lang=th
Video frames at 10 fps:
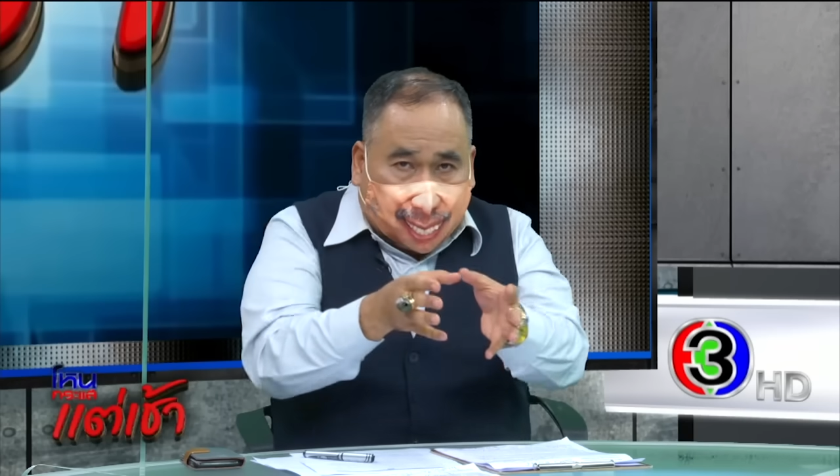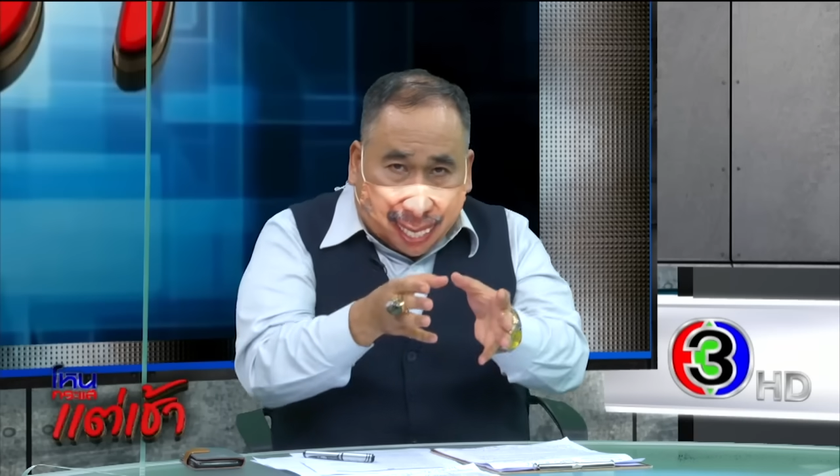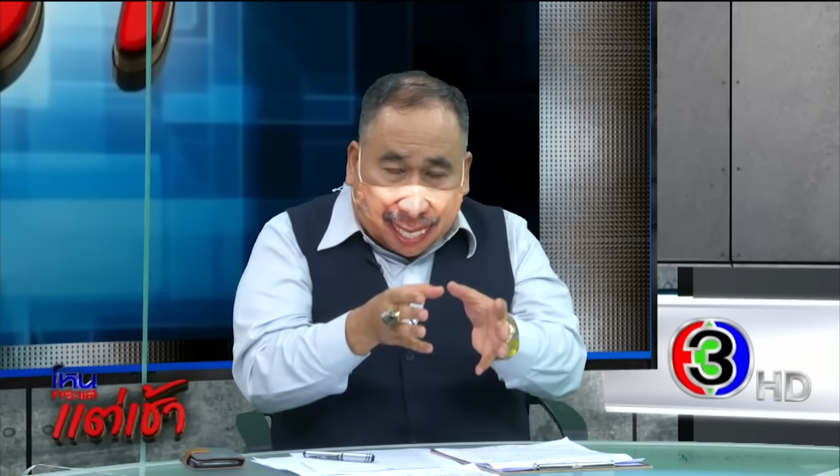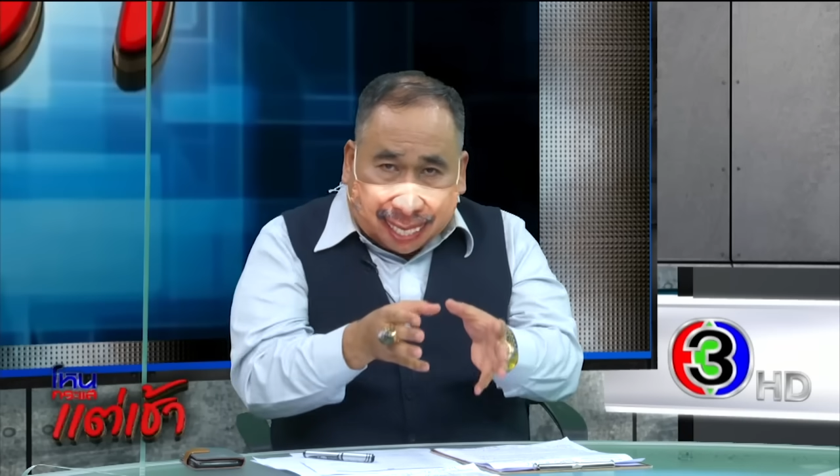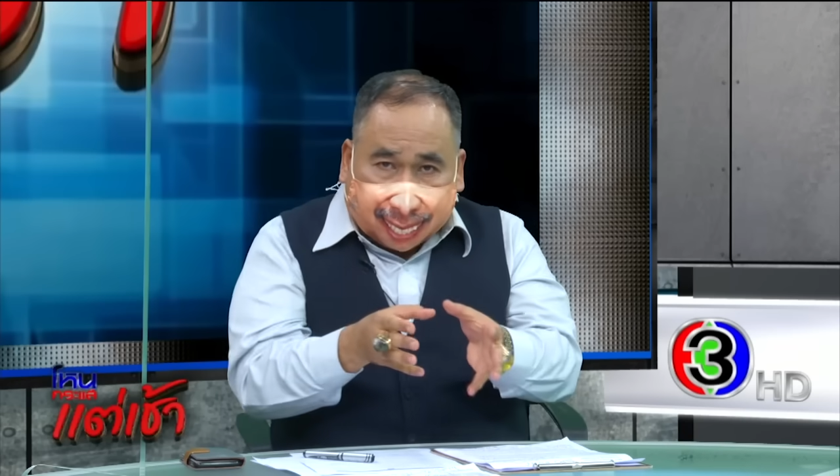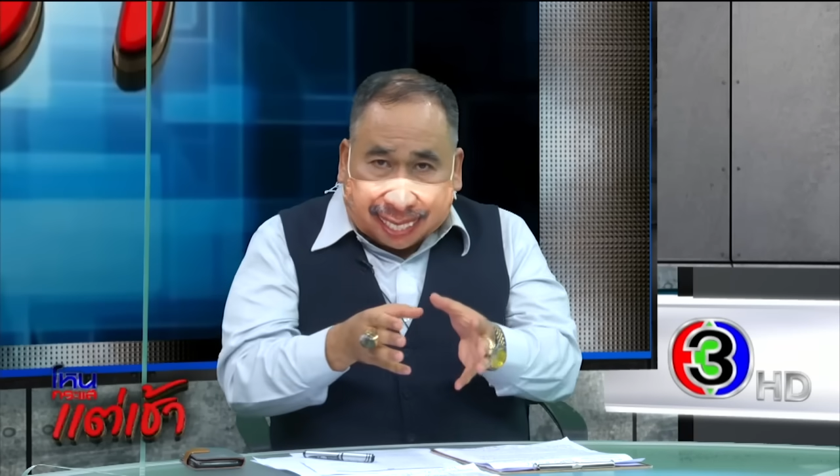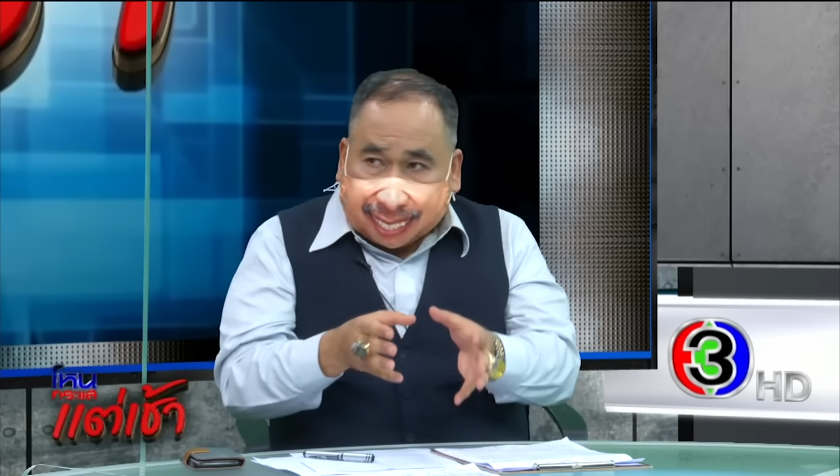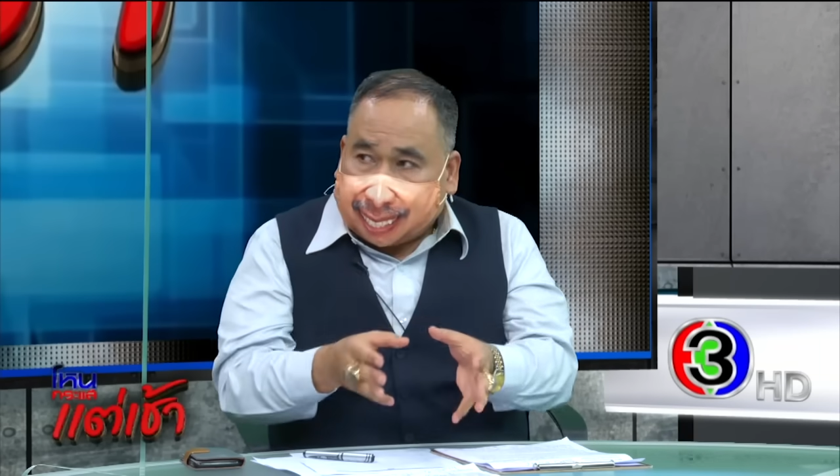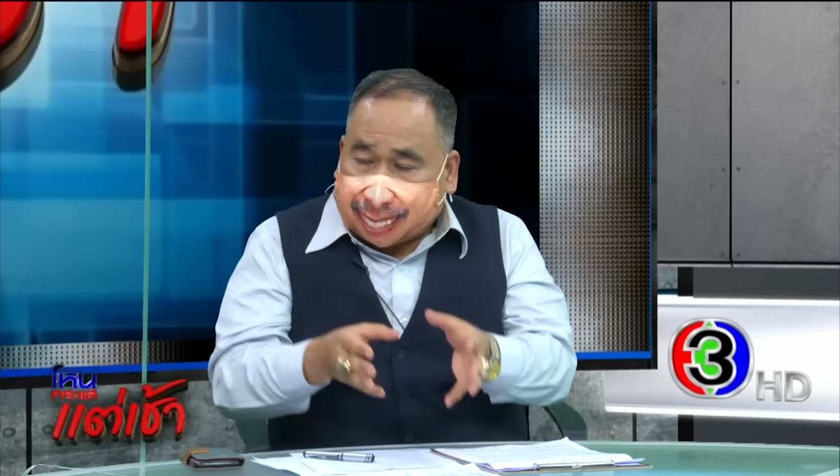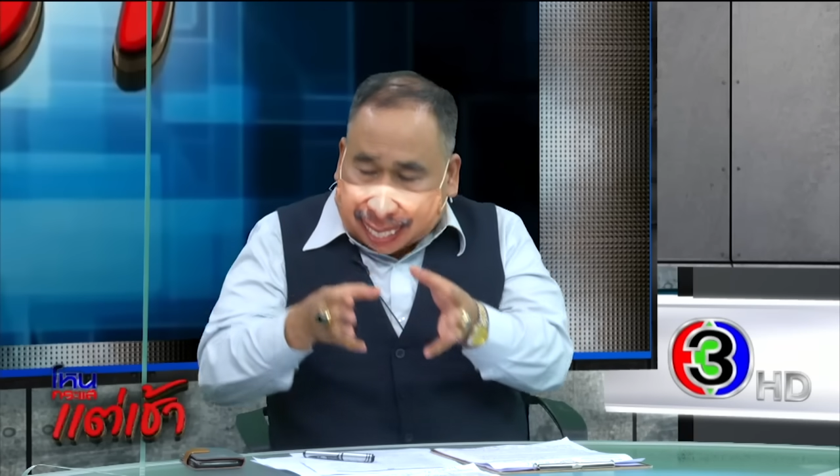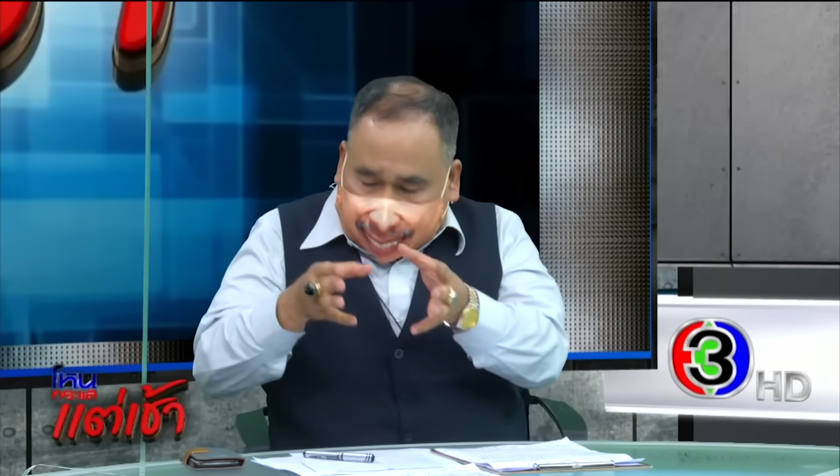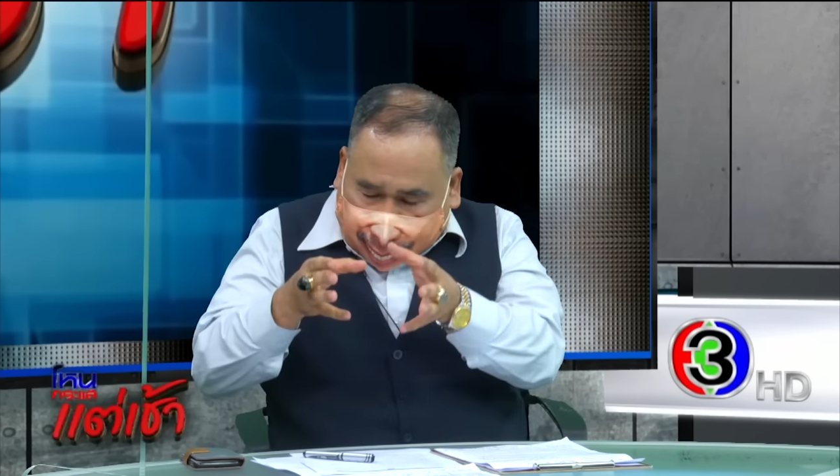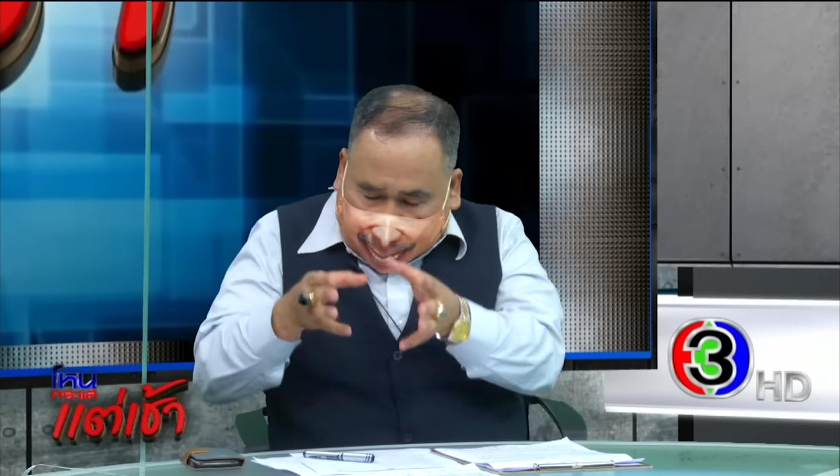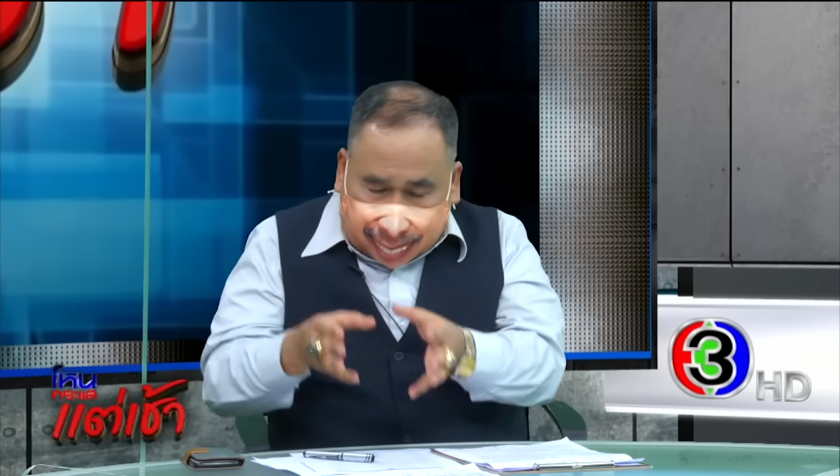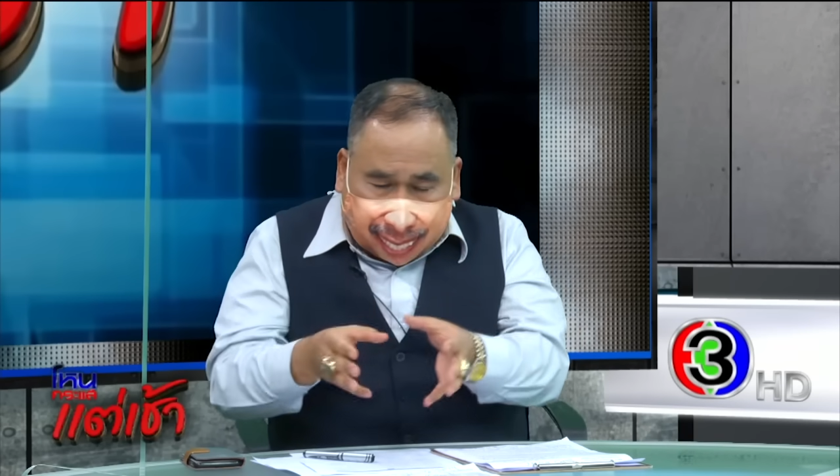คุณปฏิเสธ
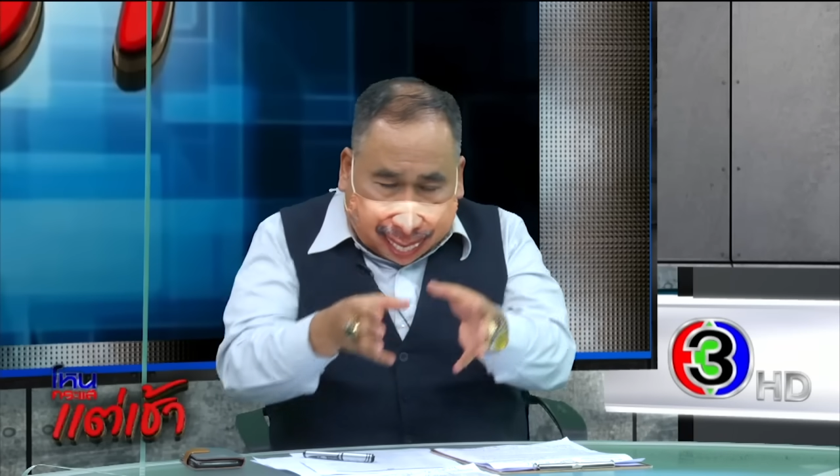การ